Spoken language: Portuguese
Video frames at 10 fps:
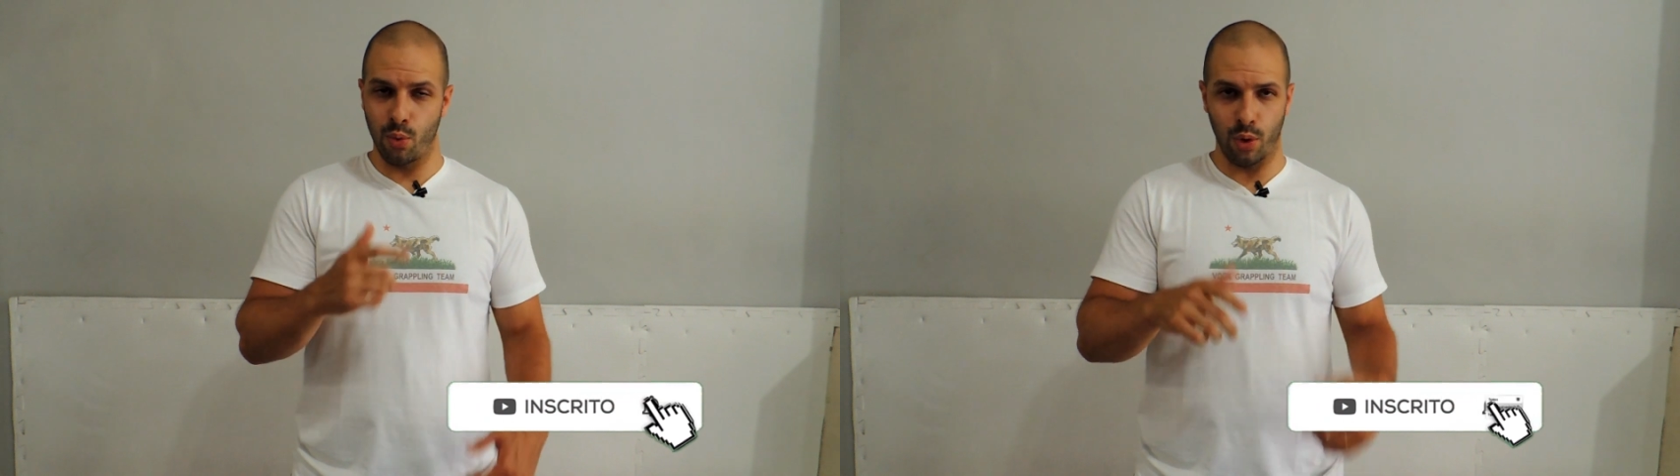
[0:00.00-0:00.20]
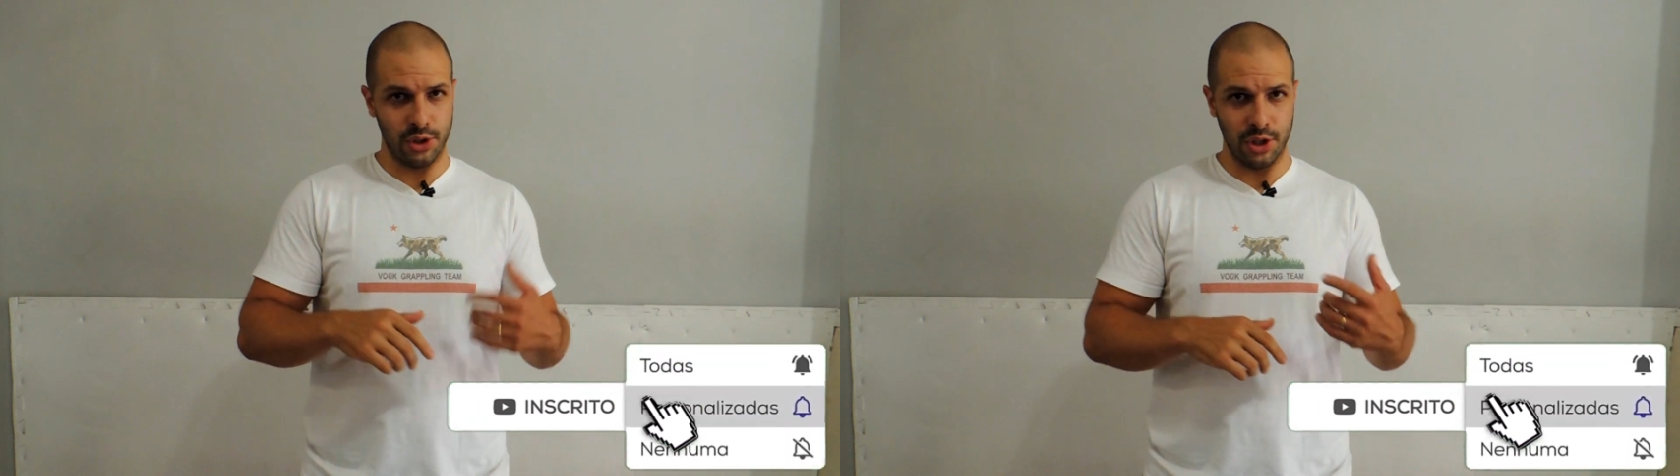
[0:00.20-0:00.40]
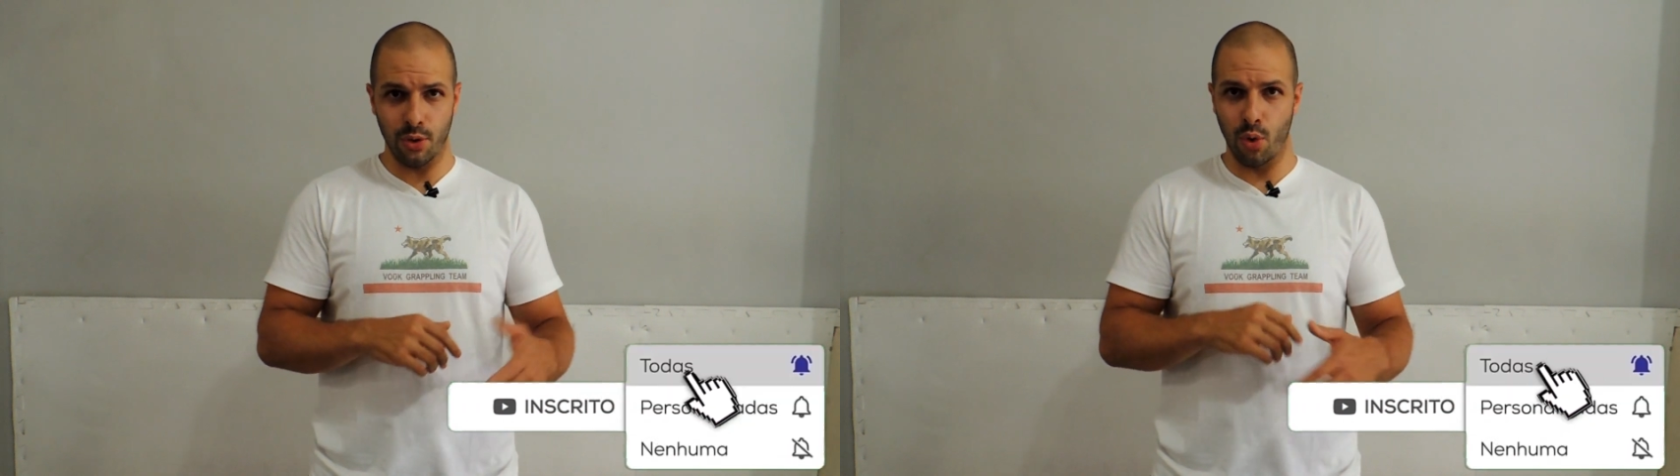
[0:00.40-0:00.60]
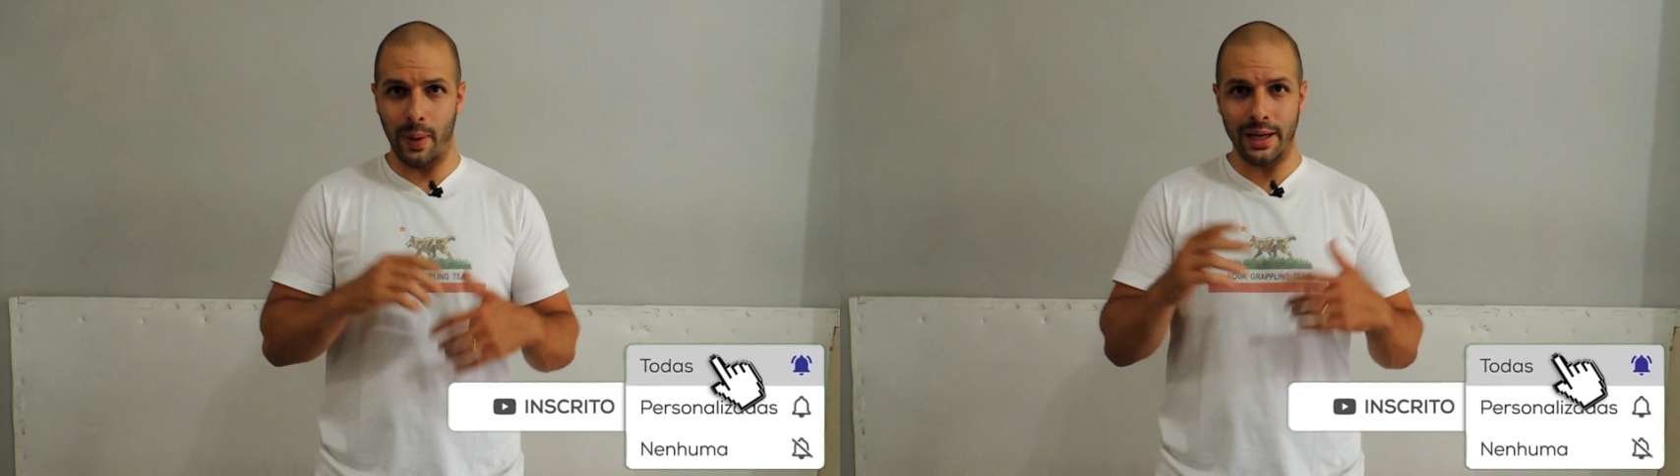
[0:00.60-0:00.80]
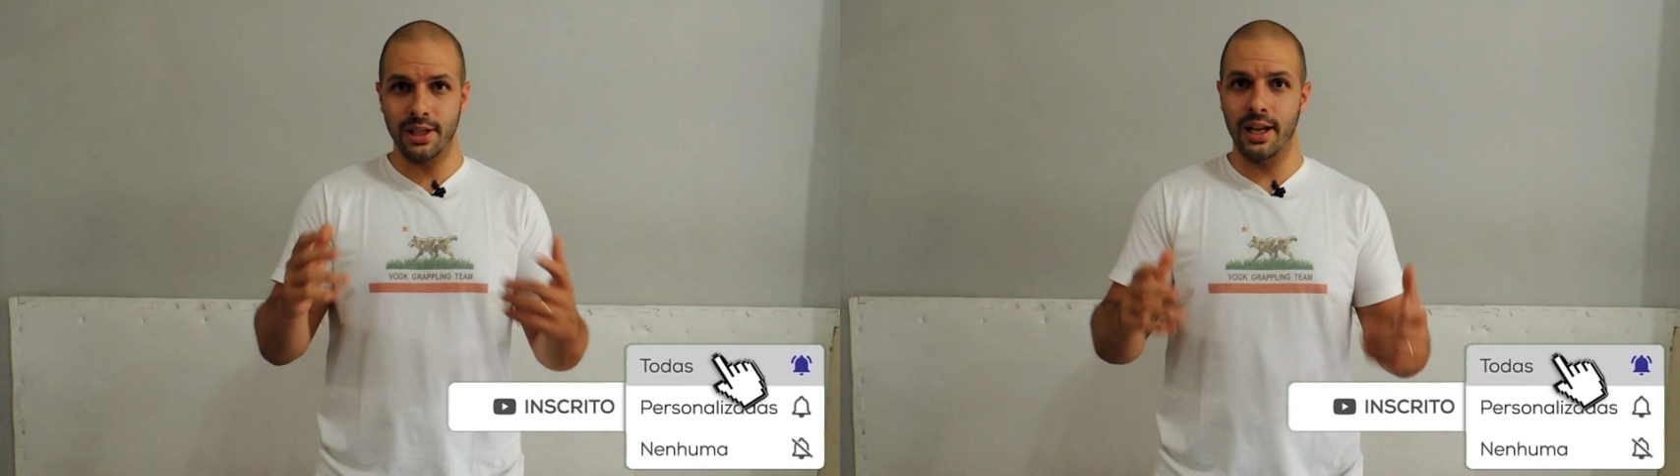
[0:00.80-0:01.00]
curtir,
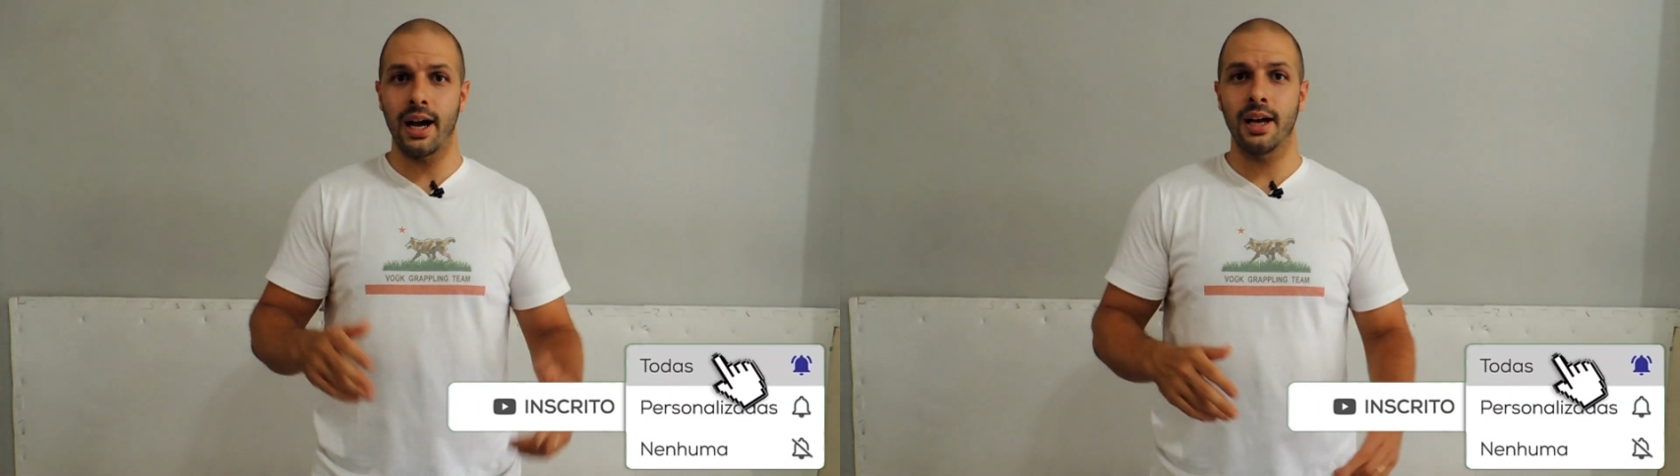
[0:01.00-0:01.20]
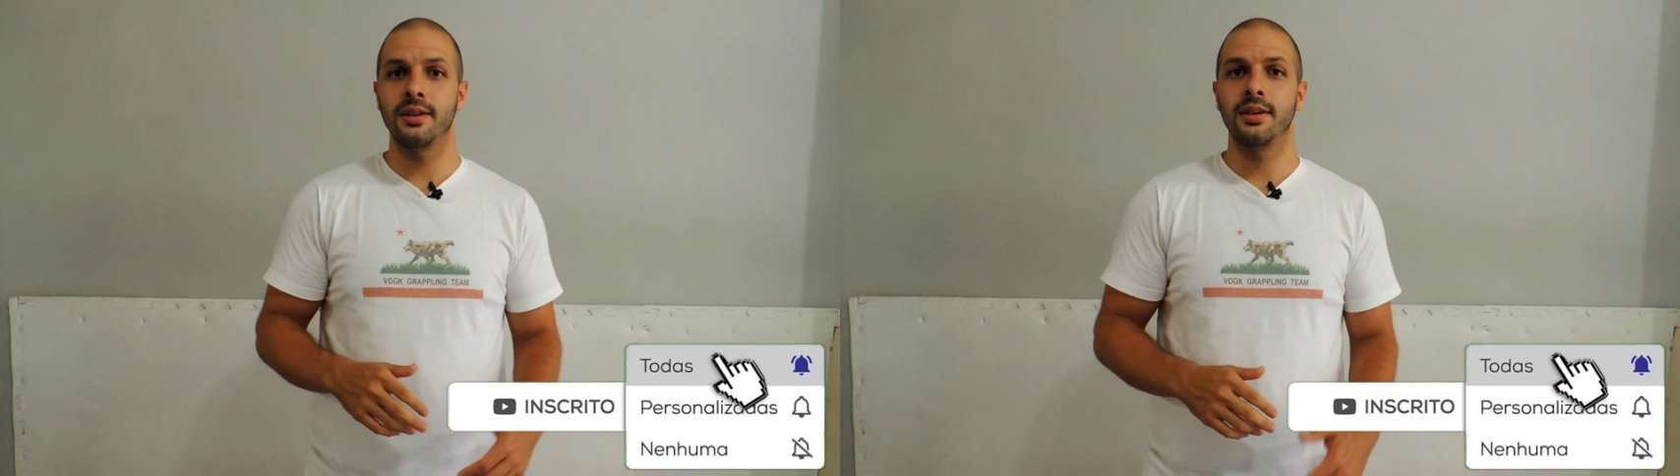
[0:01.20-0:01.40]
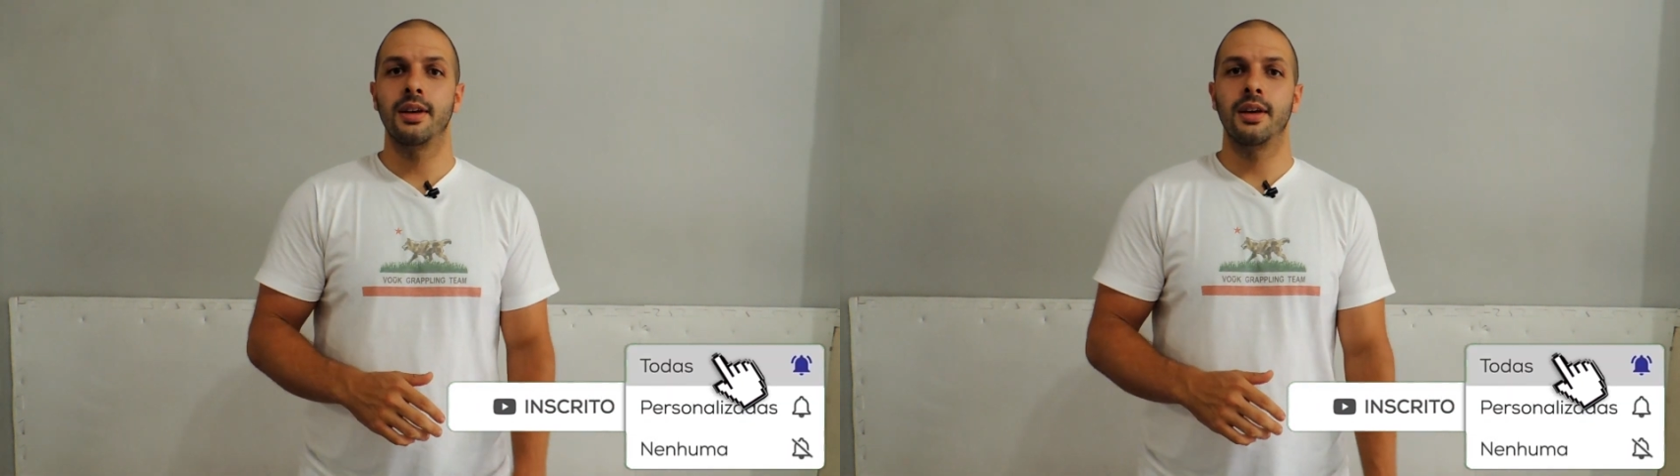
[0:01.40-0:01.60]
compartilhar.